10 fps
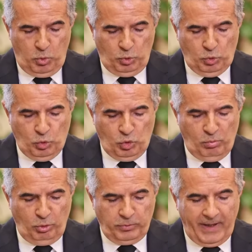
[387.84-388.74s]
bu
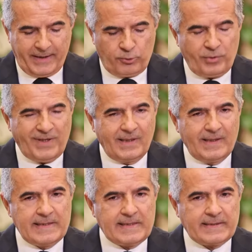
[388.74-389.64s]
durumun yani Türkiye'nin
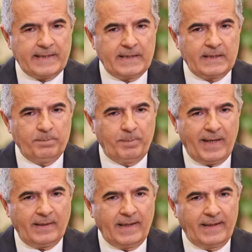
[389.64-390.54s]
istek,
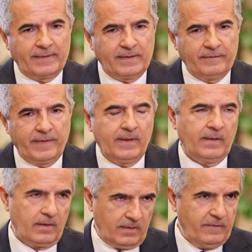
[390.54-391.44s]
beklenti ve
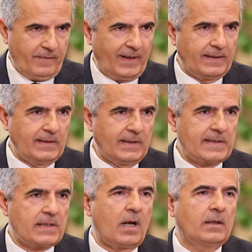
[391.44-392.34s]
ifade
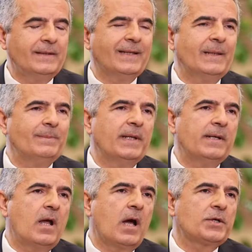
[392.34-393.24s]
ettiğiniz haklı taleplerinin
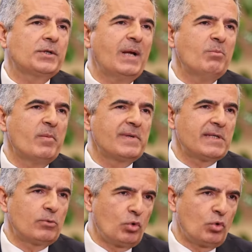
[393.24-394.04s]
karşılanmaması